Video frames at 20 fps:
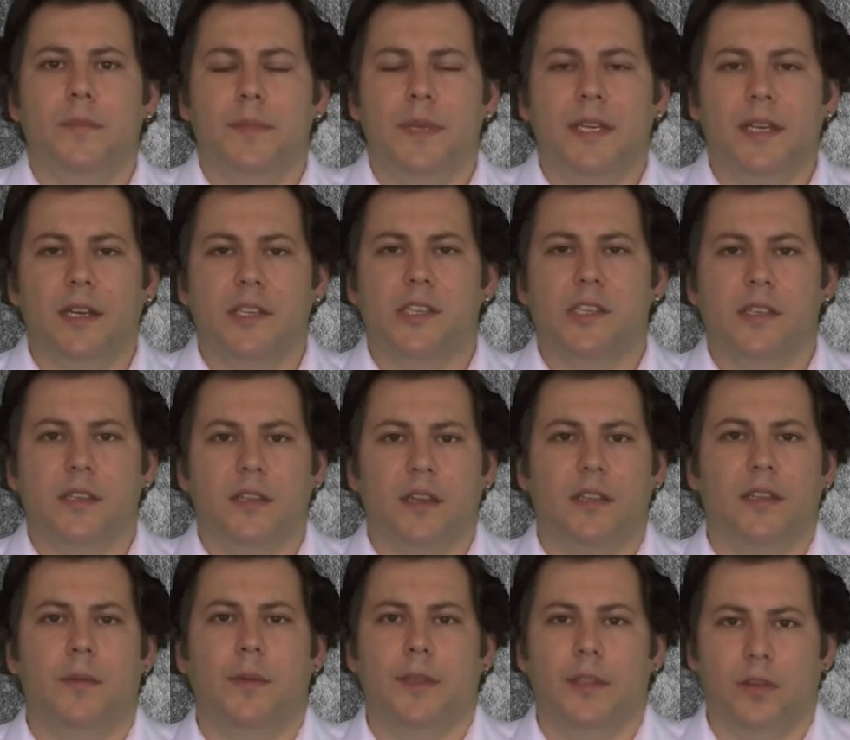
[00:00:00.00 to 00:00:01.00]
birkaç
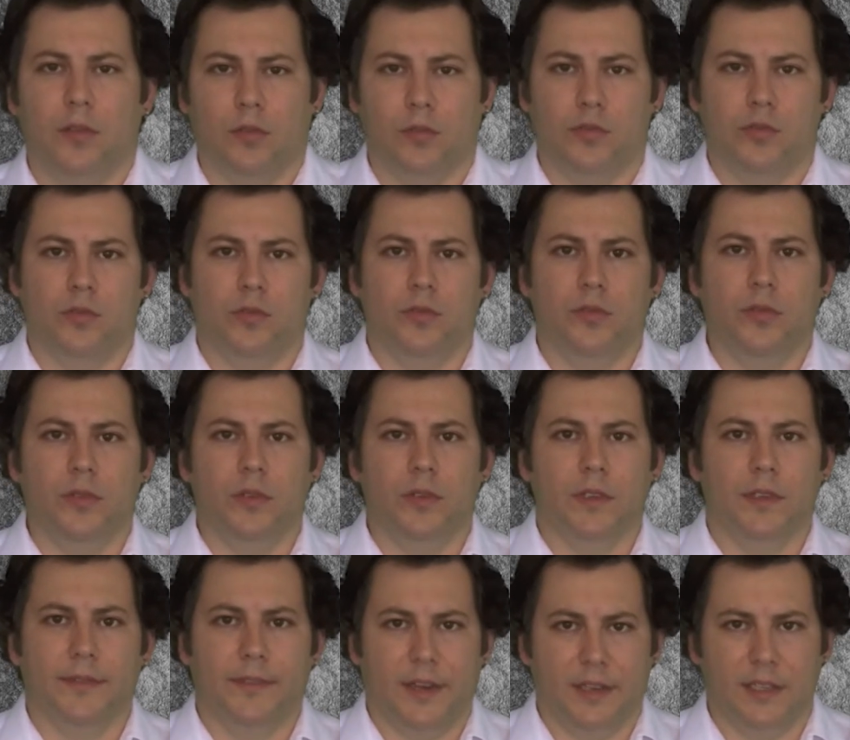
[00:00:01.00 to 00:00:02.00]
kademeden oluştuğunu
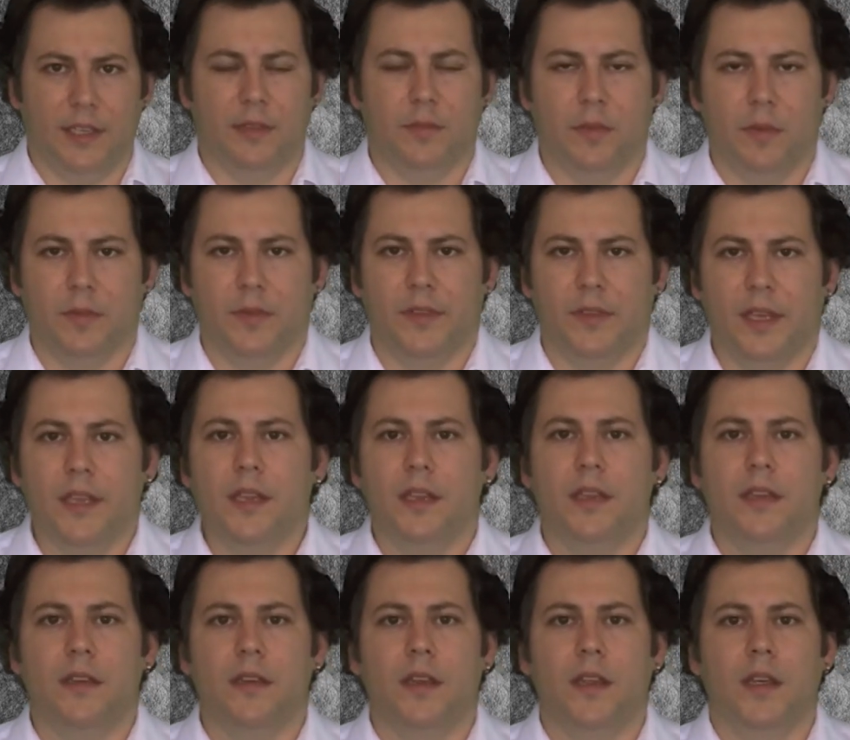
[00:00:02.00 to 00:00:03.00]
ifade etmemiz
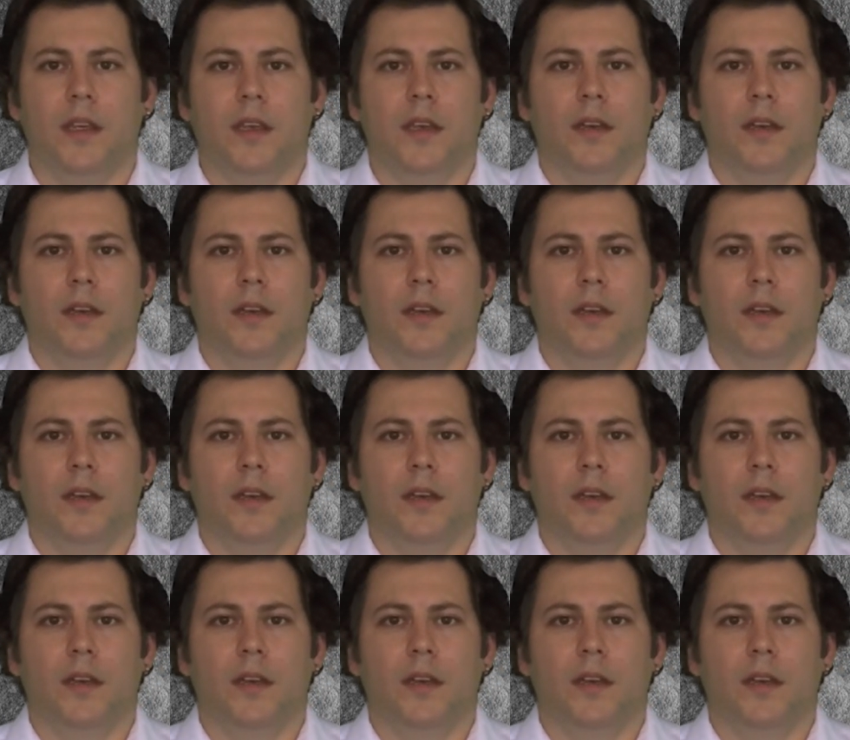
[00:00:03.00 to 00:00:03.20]
gerekir.